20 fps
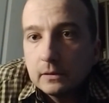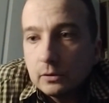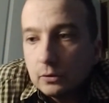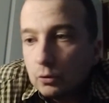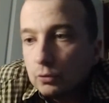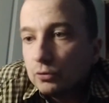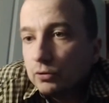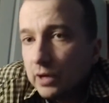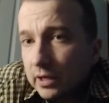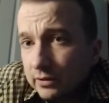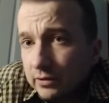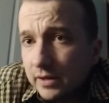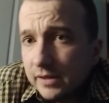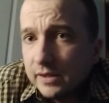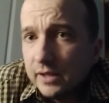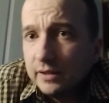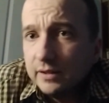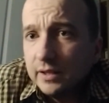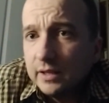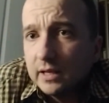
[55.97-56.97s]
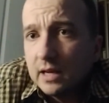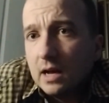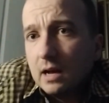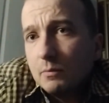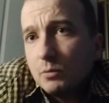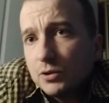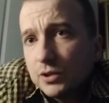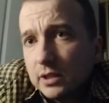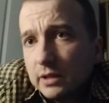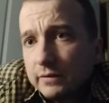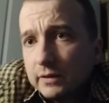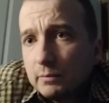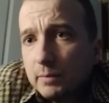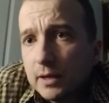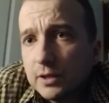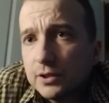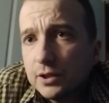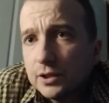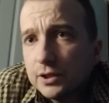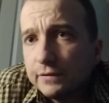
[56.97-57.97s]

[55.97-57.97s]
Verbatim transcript: kultura to estetyka, a może nawet bardziej